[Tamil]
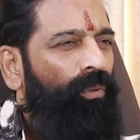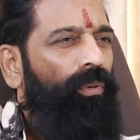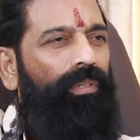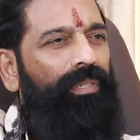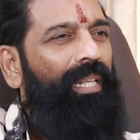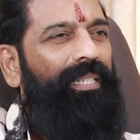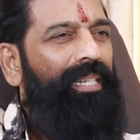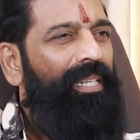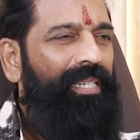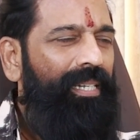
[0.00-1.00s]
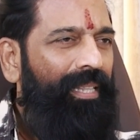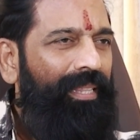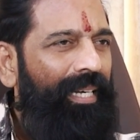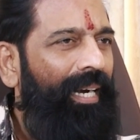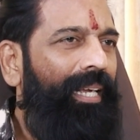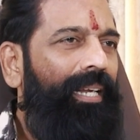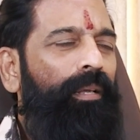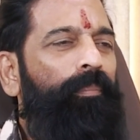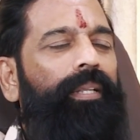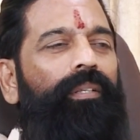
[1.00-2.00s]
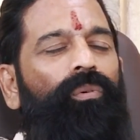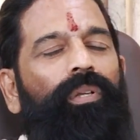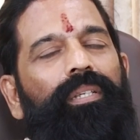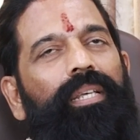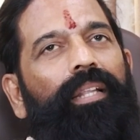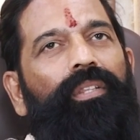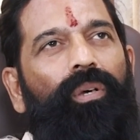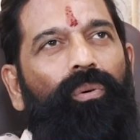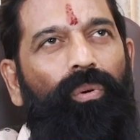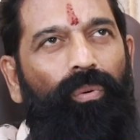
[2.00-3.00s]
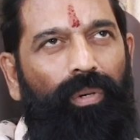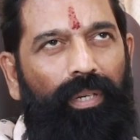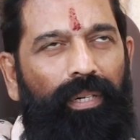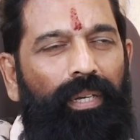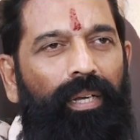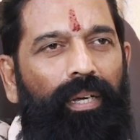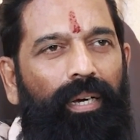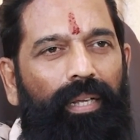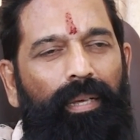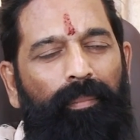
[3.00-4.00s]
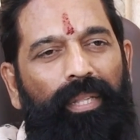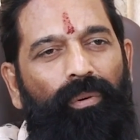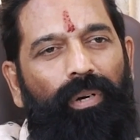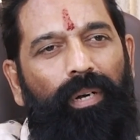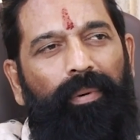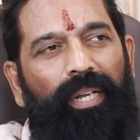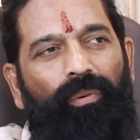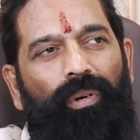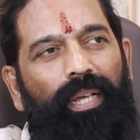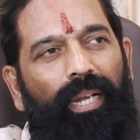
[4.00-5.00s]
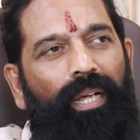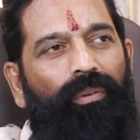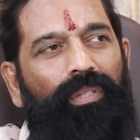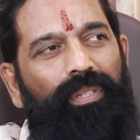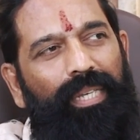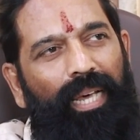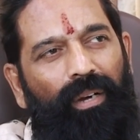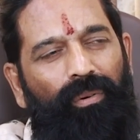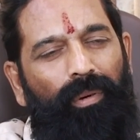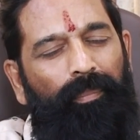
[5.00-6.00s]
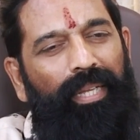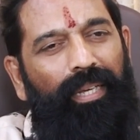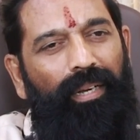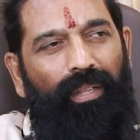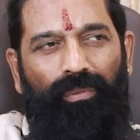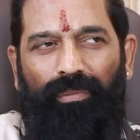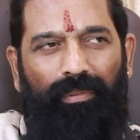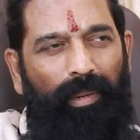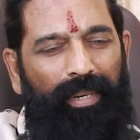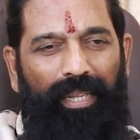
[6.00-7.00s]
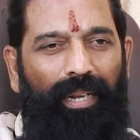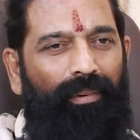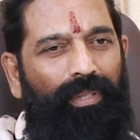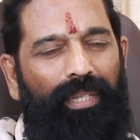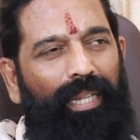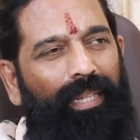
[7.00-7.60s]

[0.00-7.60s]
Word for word: அங்கே ஒரு சில சின்ன சின்ன தடைகள் ஏற்படுத்தக்கூடிய சாத்தியக்கூறு உண்டு அதே மாதிரி ஒன்றரை மணிக்குள்ளே எல்லாரும் வந்து சேரணும் அப்படிங்கிறதும் அப்படியெல்லாம் வந்து